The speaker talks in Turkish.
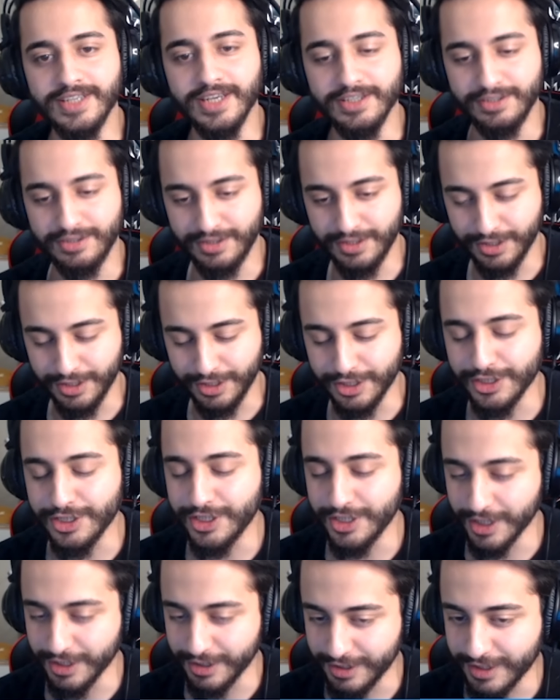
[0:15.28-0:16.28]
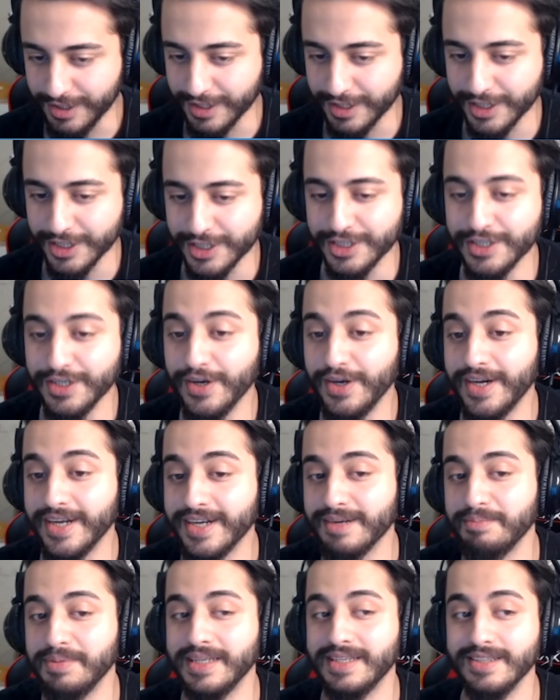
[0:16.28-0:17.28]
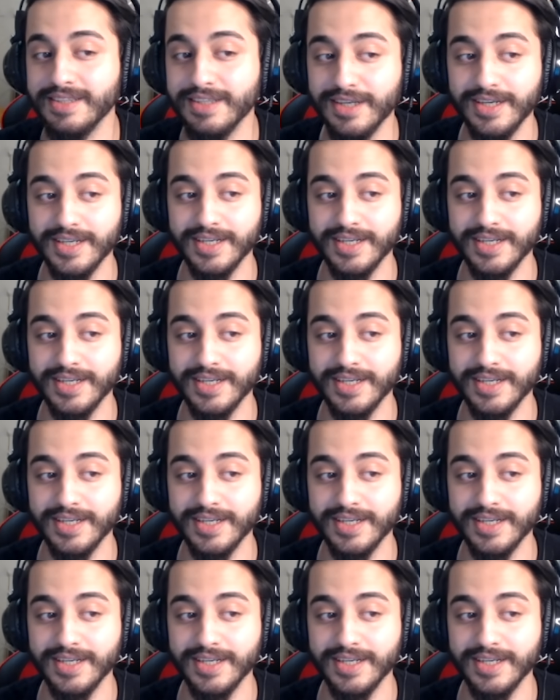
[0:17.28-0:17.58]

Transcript: Yes Turkish, yes Turkish, no Arabic, no